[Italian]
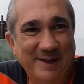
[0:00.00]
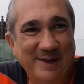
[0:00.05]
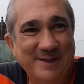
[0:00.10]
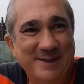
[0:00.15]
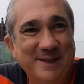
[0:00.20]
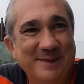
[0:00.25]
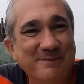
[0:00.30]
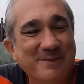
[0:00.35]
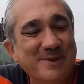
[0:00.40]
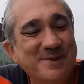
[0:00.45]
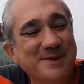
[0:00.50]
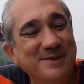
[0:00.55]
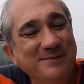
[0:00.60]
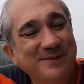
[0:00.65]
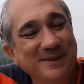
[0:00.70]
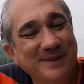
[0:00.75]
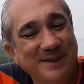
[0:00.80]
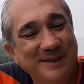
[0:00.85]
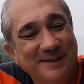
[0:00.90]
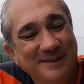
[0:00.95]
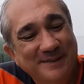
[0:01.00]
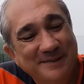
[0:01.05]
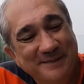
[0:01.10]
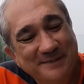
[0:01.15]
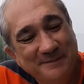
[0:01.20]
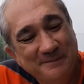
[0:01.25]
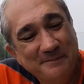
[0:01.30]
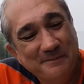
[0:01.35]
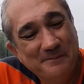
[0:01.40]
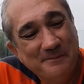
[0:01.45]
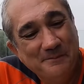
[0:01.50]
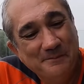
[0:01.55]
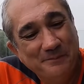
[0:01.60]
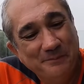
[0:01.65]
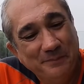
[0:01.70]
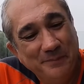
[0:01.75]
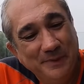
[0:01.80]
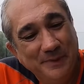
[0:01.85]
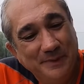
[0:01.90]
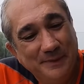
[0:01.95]
E la, la, parte
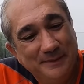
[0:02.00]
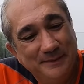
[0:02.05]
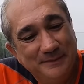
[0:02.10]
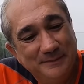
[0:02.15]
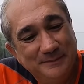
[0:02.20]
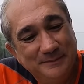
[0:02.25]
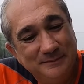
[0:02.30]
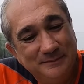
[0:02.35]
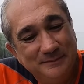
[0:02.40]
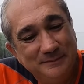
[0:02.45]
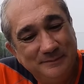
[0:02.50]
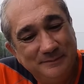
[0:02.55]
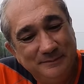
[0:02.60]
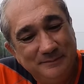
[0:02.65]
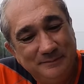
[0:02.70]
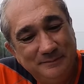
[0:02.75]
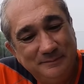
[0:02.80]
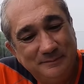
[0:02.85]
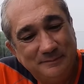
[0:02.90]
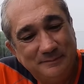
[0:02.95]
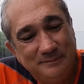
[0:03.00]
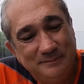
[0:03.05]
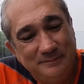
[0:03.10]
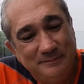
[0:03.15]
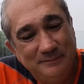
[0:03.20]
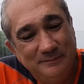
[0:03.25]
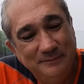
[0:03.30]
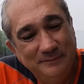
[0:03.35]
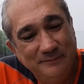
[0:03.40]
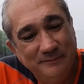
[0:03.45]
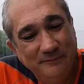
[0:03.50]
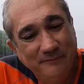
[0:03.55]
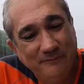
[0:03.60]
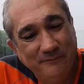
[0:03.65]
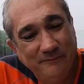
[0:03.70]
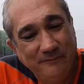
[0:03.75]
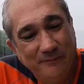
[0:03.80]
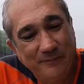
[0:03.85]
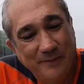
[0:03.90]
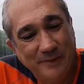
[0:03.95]
più difficoltosa del viaggio è stata quando sei
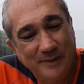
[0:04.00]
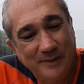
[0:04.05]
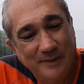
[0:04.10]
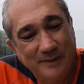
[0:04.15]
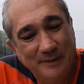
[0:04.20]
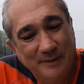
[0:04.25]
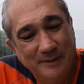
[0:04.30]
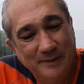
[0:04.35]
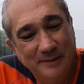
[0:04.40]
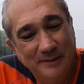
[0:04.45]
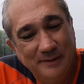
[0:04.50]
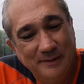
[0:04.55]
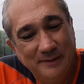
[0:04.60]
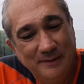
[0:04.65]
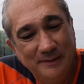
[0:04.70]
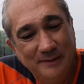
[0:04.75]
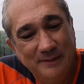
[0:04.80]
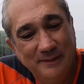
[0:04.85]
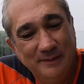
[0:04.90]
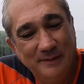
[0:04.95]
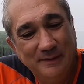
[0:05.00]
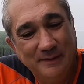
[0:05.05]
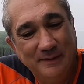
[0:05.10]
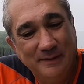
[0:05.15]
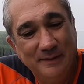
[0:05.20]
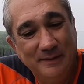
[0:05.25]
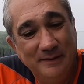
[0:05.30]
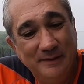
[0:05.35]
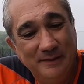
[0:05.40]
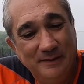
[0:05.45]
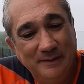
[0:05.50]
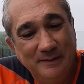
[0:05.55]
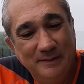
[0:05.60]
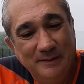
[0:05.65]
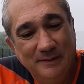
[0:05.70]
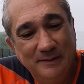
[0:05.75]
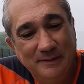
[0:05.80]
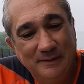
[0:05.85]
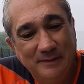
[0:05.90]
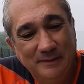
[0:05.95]
caduto a Novosibirsk o ci
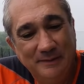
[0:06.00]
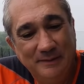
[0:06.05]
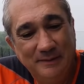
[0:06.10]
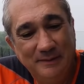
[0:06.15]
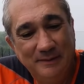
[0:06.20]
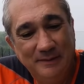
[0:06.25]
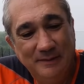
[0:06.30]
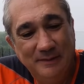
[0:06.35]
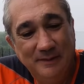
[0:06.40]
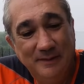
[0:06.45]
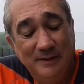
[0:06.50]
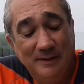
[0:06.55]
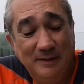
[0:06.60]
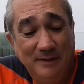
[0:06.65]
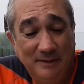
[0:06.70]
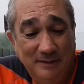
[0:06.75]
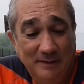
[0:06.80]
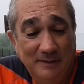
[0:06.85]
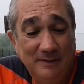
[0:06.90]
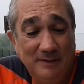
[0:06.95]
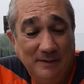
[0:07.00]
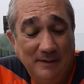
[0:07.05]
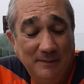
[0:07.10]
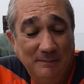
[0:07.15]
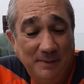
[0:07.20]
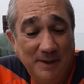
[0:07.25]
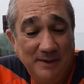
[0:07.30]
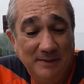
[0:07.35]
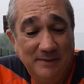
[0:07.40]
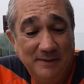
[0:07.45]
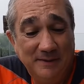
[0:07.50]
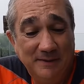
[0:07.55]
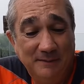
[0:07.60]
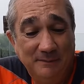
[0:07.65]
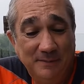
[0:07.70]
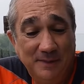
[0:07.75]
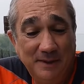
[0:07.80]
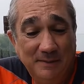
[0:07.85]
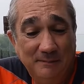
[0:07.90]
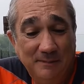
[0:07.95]
sono... E la parte che
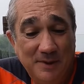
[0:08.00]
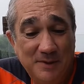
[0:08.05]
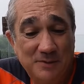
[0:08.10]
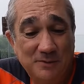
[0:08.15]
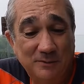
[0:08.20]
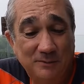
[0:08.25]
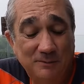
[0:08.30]
mi ha messo